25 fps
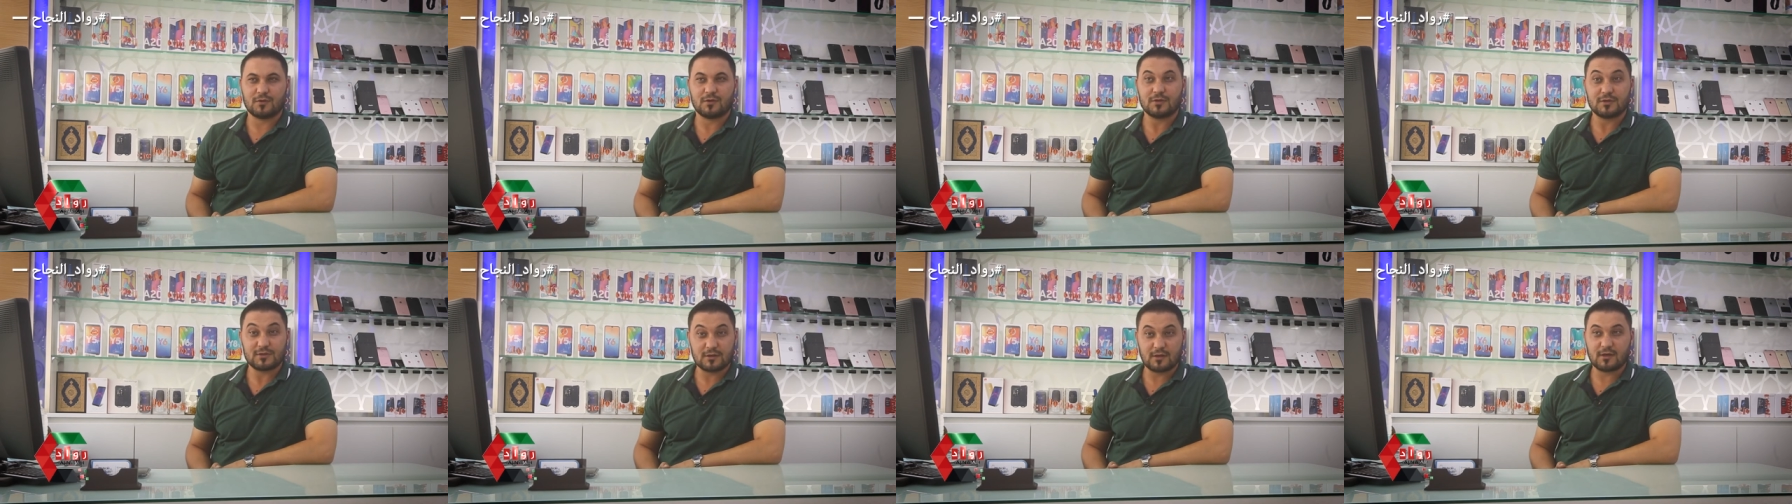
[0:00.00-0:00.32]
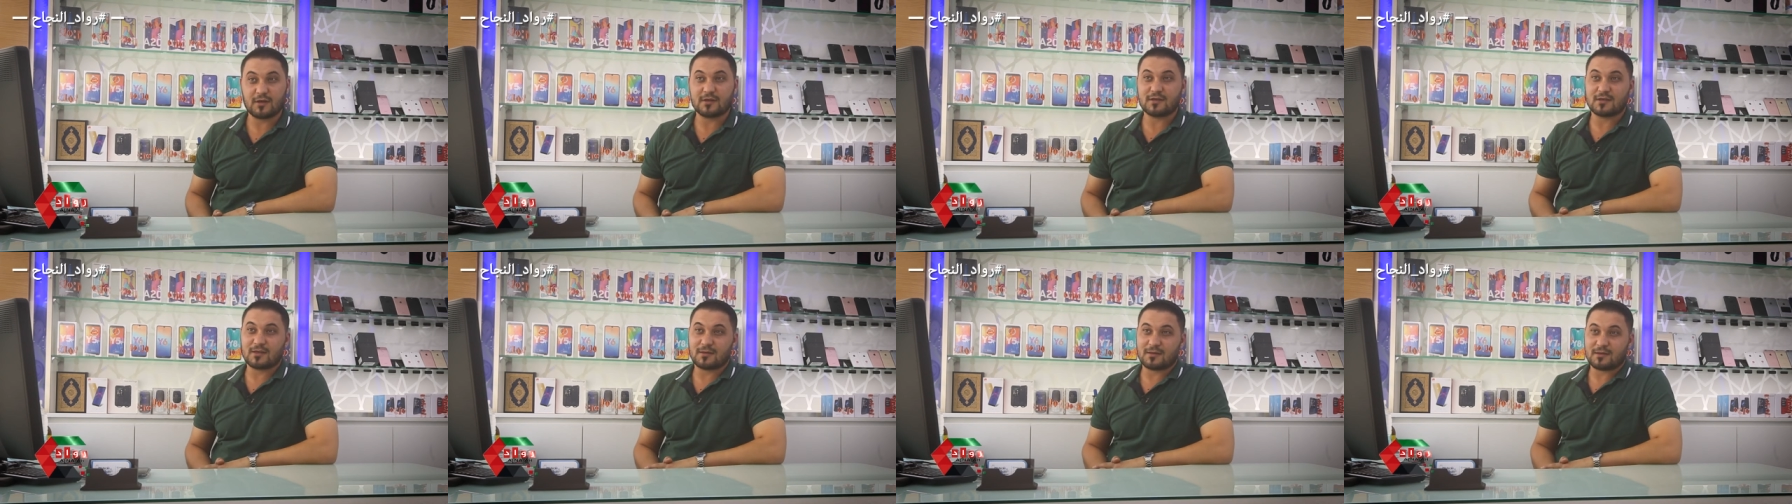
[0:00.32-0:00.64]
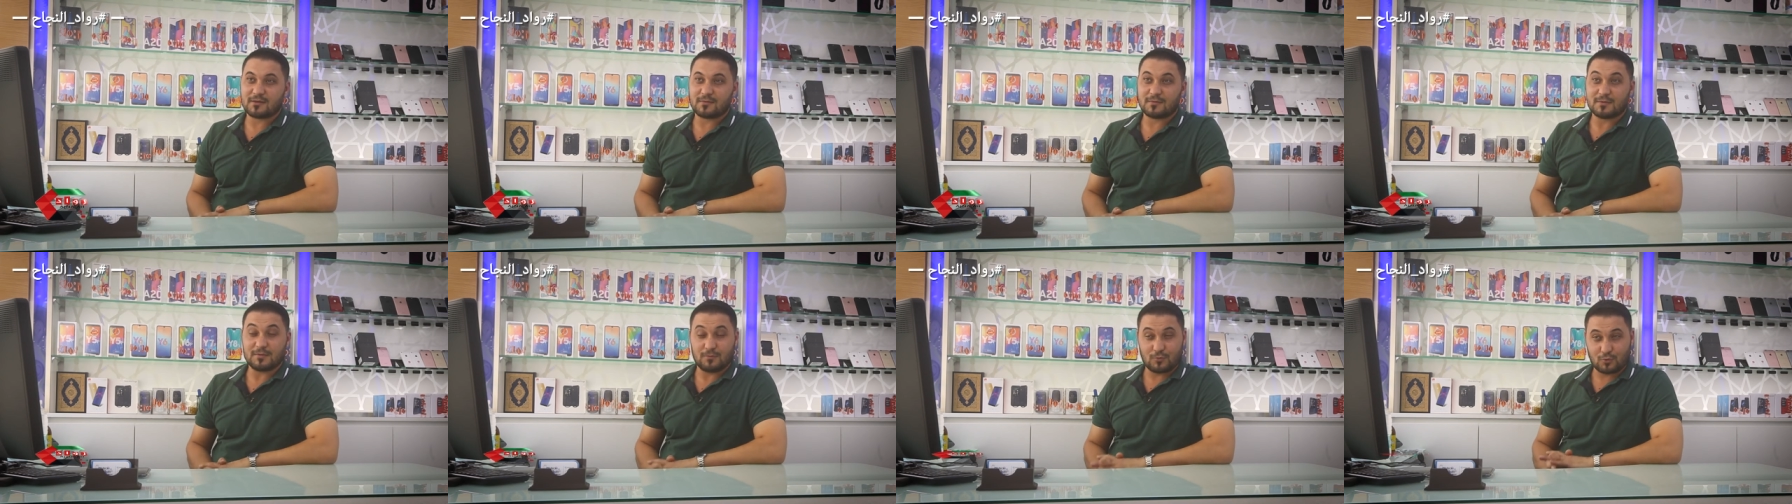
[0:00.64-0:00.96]
اشتغلنا
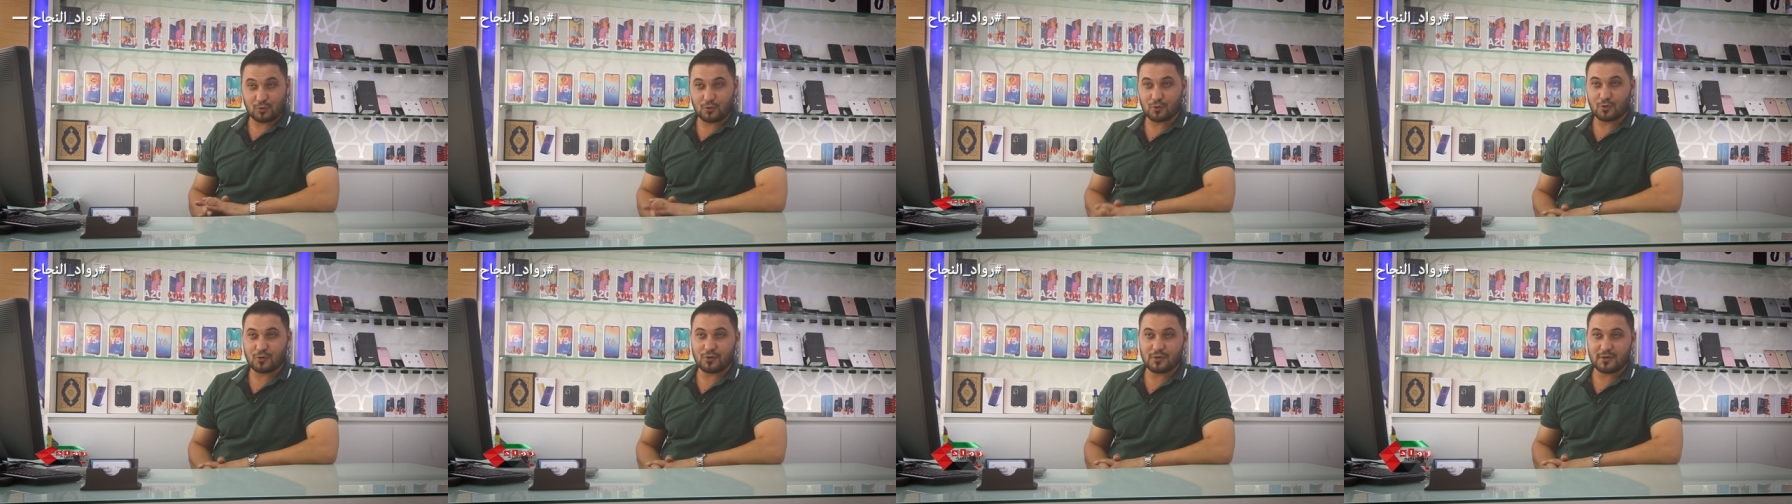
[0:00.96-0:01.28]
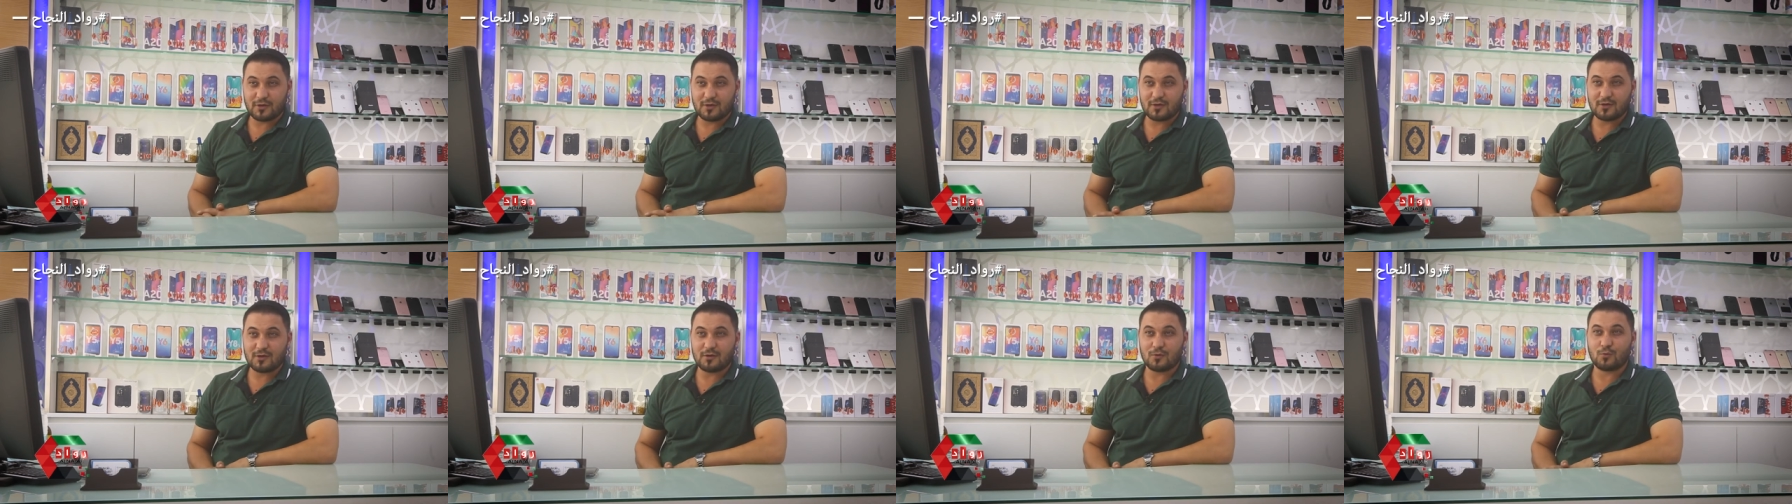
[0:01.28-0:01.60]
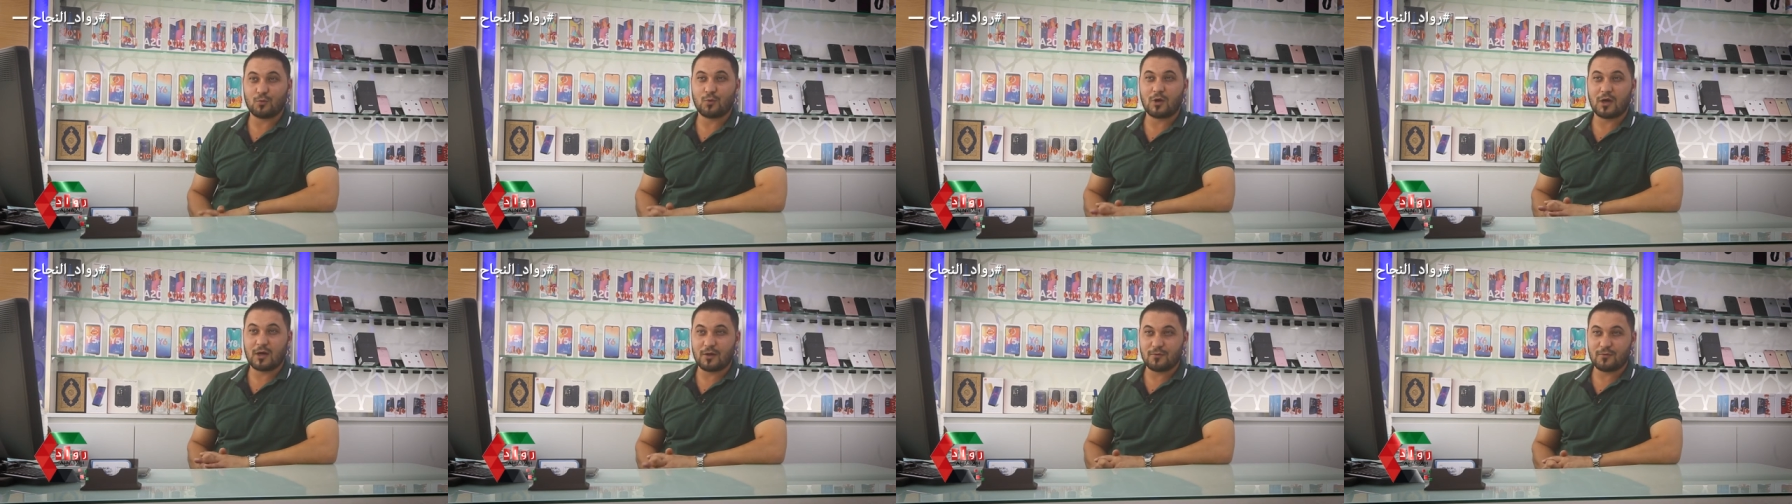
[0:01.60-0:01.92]
كورونا
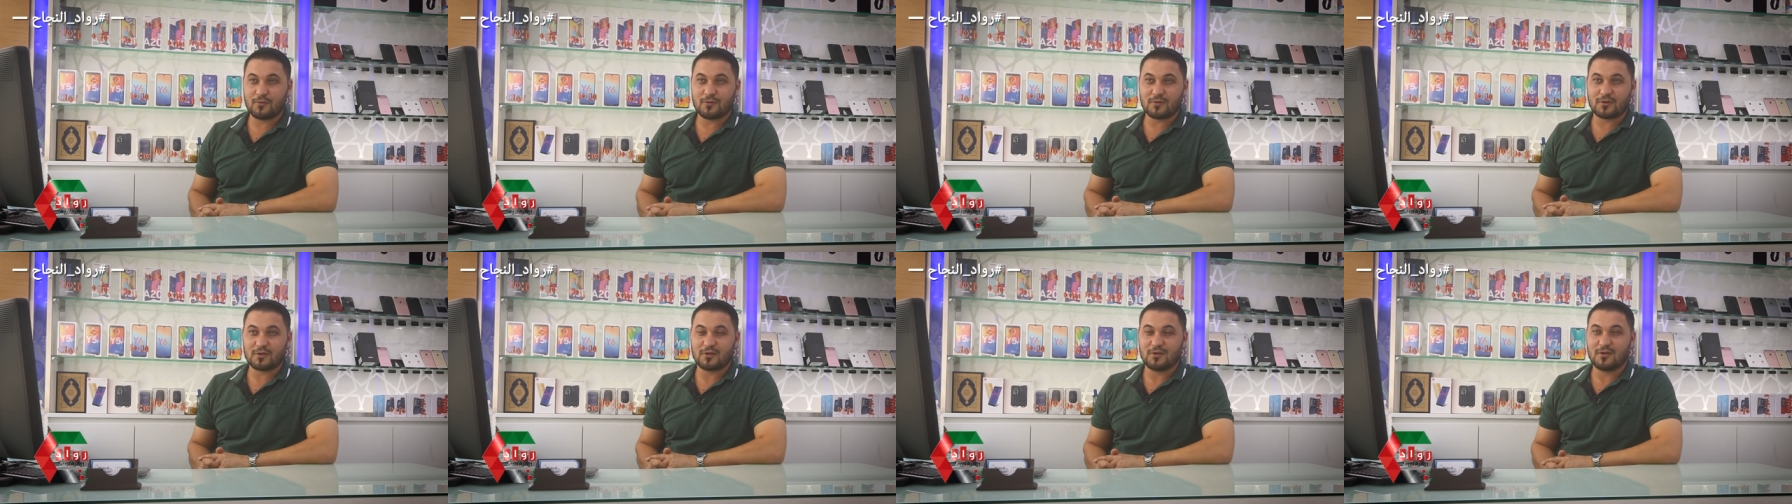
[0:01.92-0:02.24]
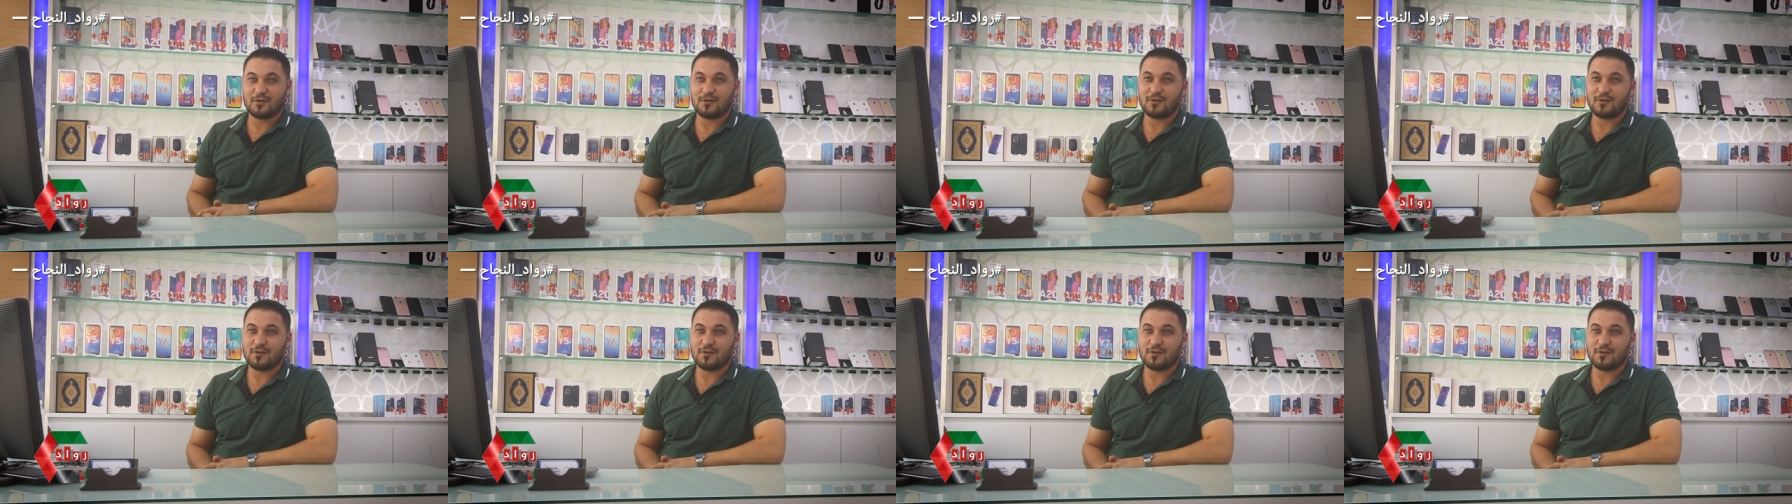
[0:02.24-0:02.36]
وحظر